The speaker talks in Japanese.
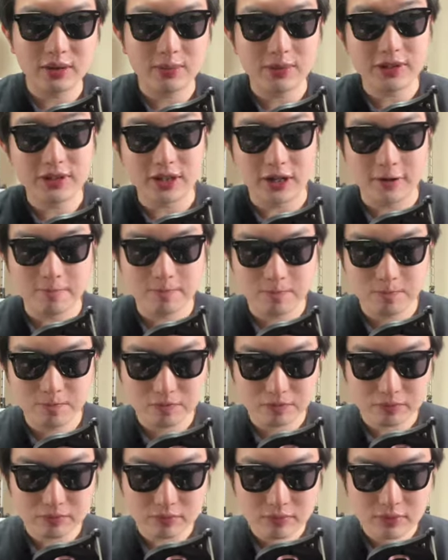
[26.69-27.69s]
ました。
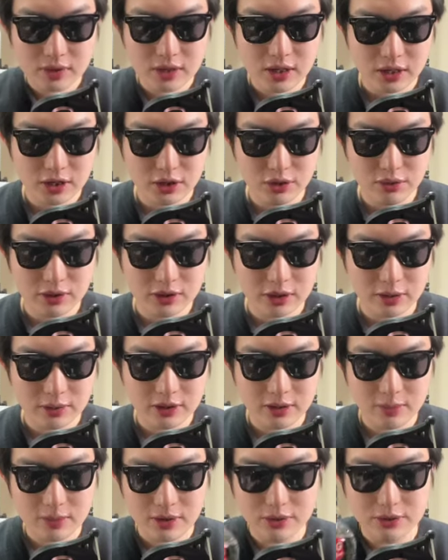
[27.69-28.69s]
今日は生
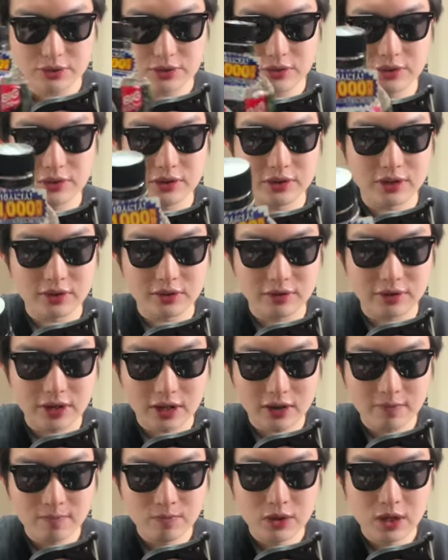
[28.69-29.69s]
卵10個にですね、
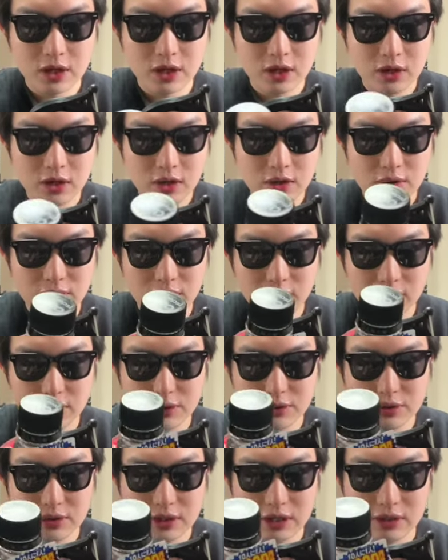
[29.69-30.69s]

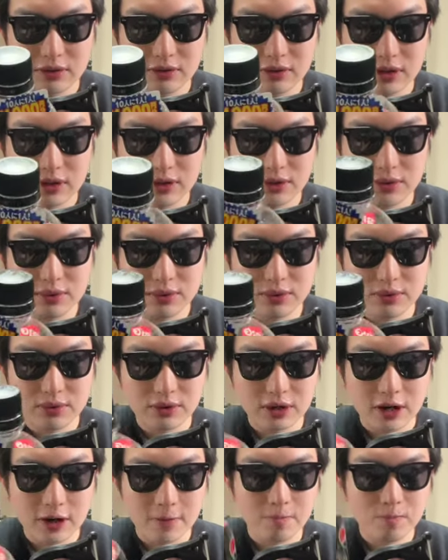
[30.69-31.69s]
フライドチキン専用
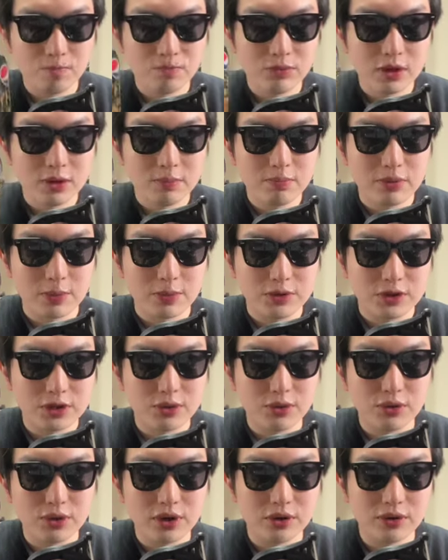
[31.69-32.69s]
コーラ、
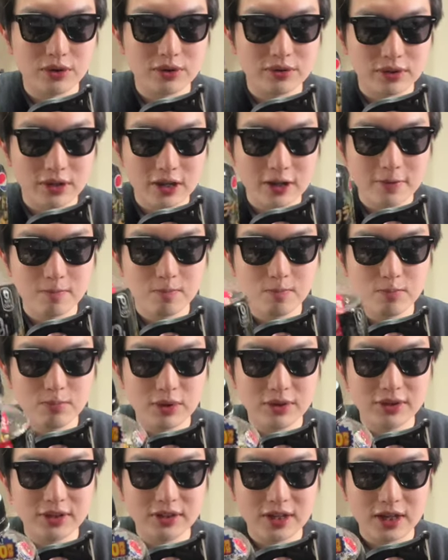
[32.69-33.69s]
ペプシコーラをですね、
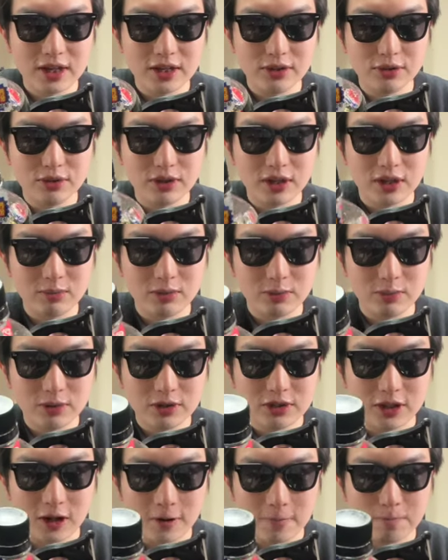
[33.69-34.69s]
混ぜて飲んでみまし
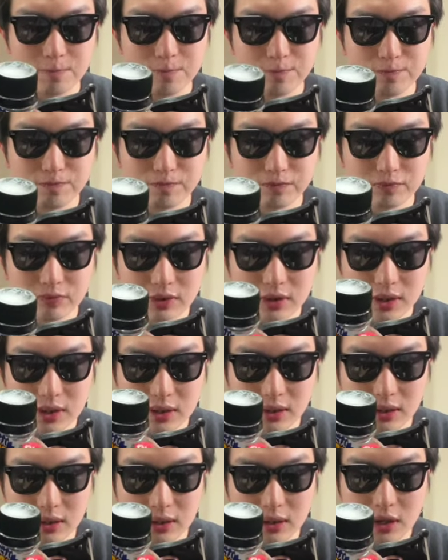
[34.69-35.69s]
た。
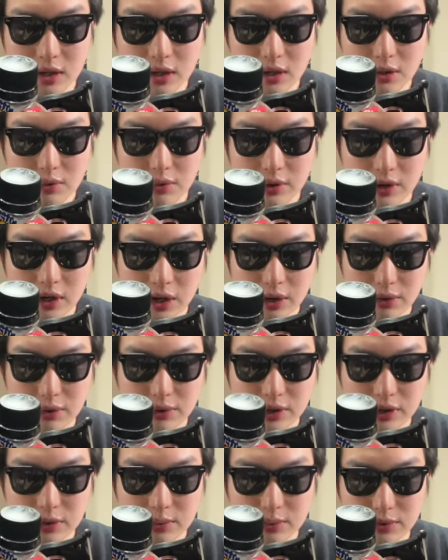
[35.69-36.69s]
あ、これ
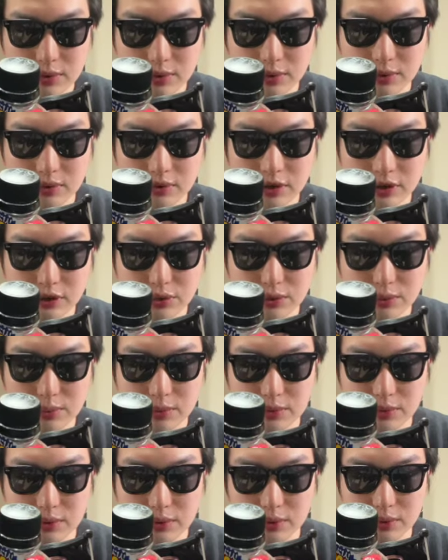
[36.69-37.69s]
カロリーも砂糖
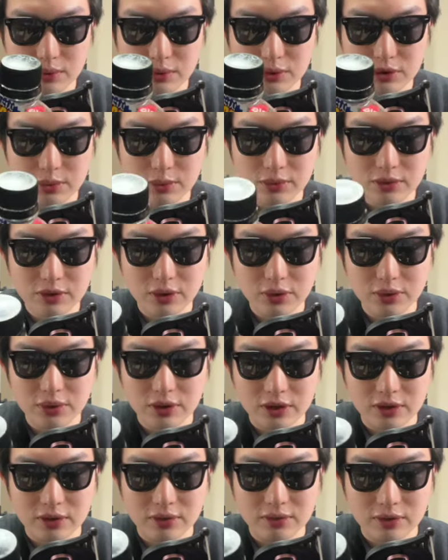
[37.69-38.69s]
も糖質もゼロ
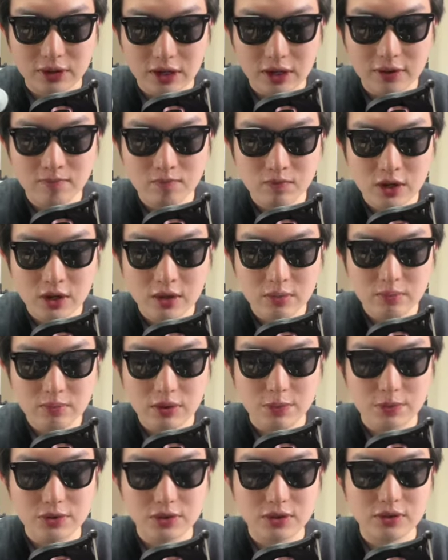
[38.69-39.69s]
なんですね。
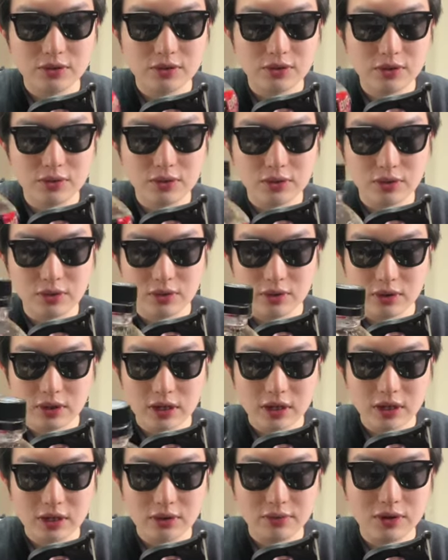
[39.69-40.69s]
ペプシのゼロの、
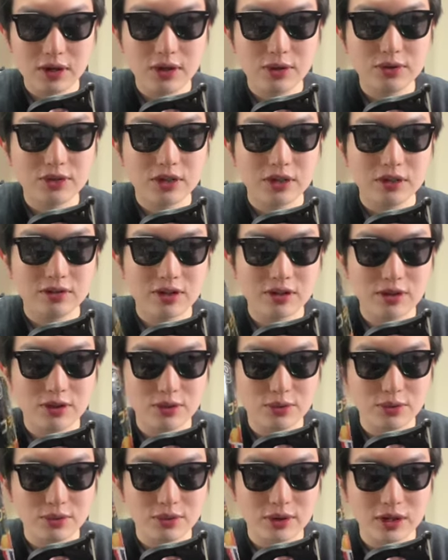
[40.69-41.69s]
えー、フライドチキン専用
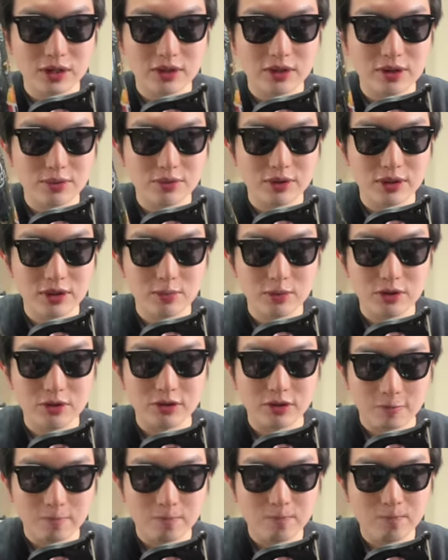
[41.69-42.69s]
コーラでございます。
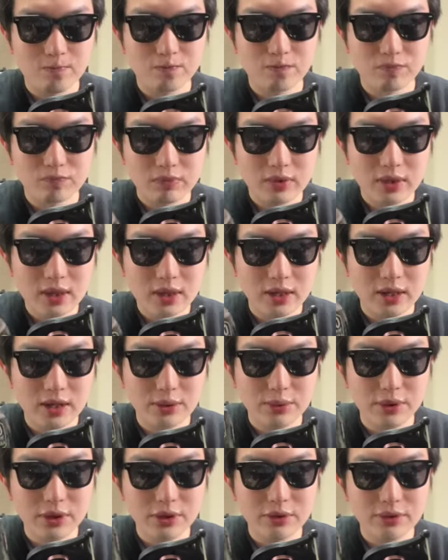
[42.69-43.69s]
で、
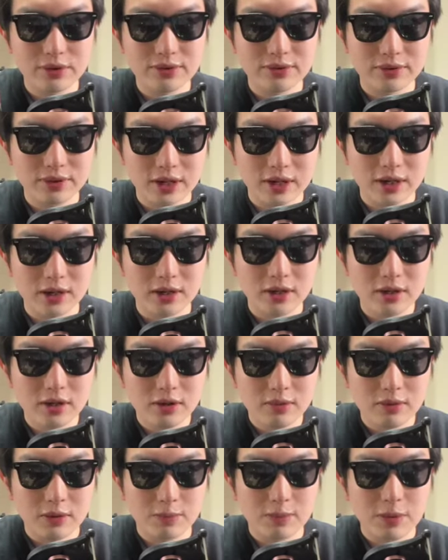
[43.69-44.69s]
これのですね、
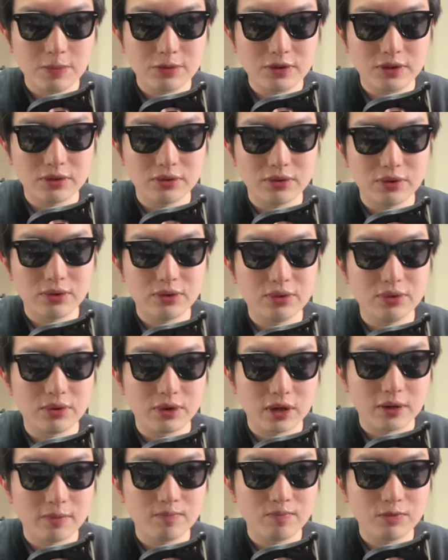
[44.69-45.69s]
まあ、ペプシの
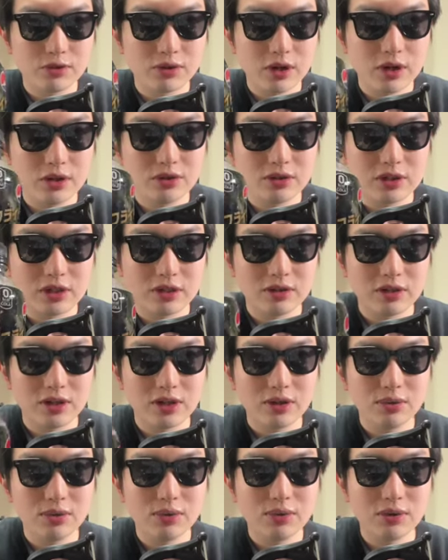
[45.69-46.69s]
ゼロコーラ、フライドチキン専
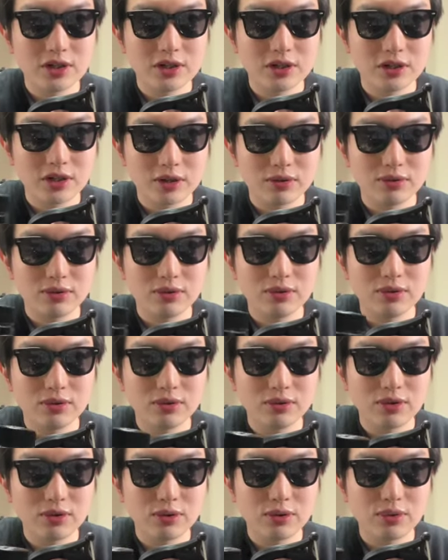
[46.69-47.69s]
用コーラじゃない普通の
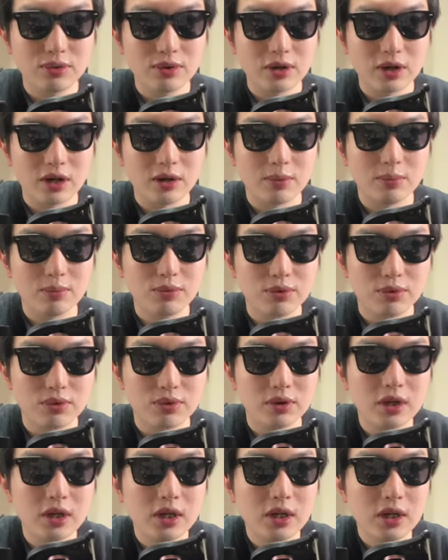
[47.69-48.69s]
ゼロコーラも、
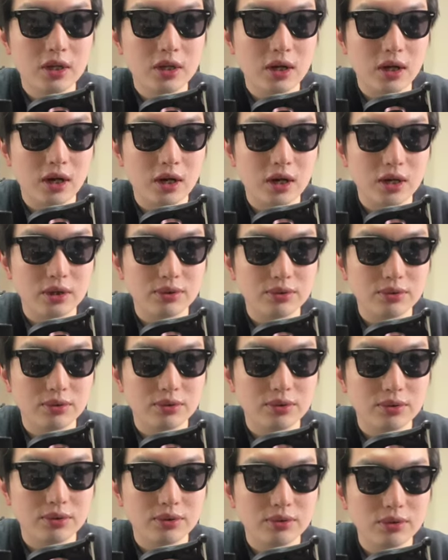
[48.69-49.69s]
あ
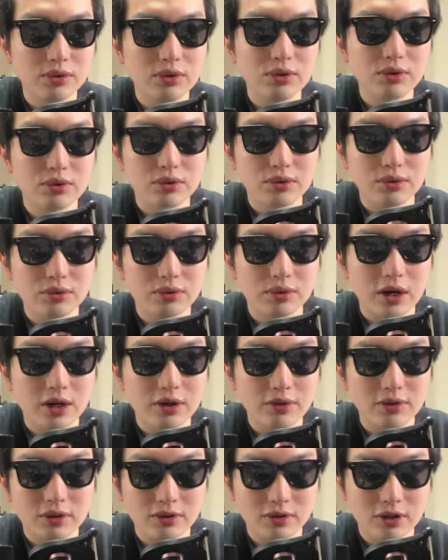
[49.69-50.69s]
の、飲んだことあ
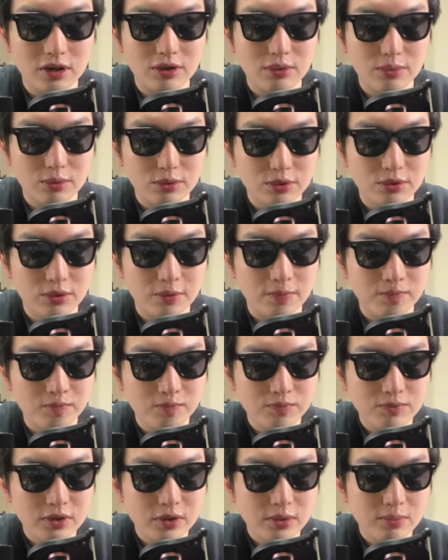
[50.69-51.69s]
るんですけれども、
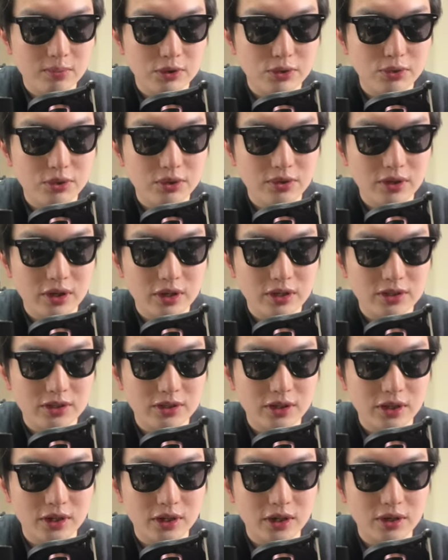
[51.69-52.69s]
どれぐらい違
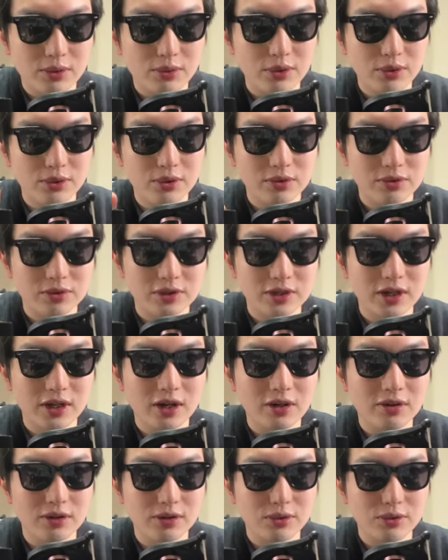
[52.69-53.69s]
いが、これと違いがあ
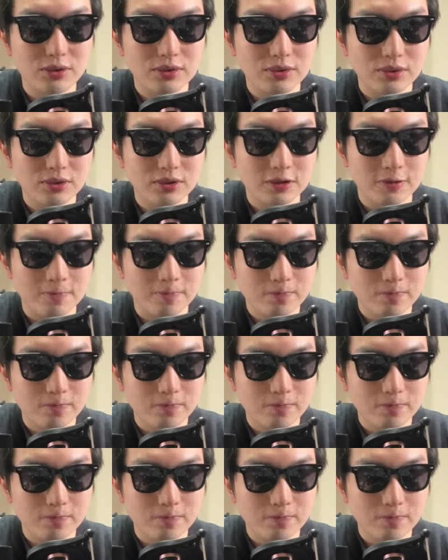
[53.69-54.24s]
るかというと、